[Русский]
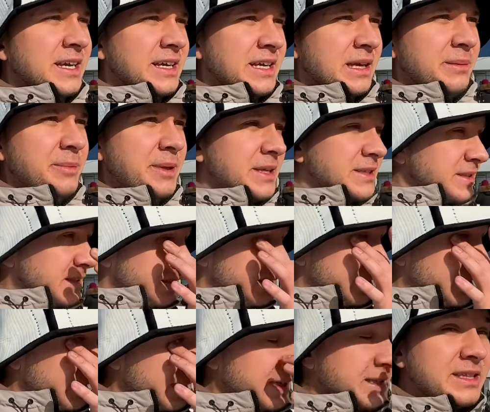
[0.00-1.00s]
и
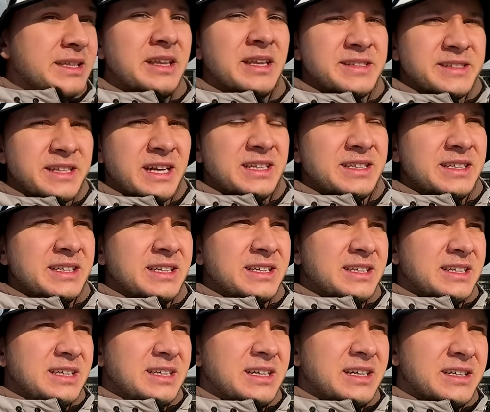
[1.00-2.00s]
местных, каких-то
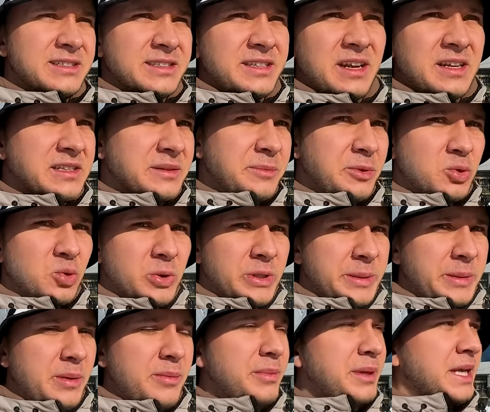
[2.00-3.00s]
иностранных э, с разными
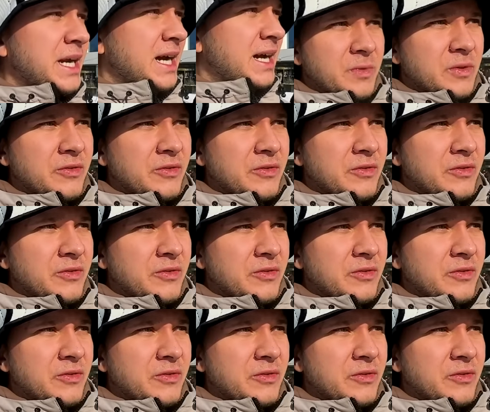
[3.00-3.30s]
кухнями мира.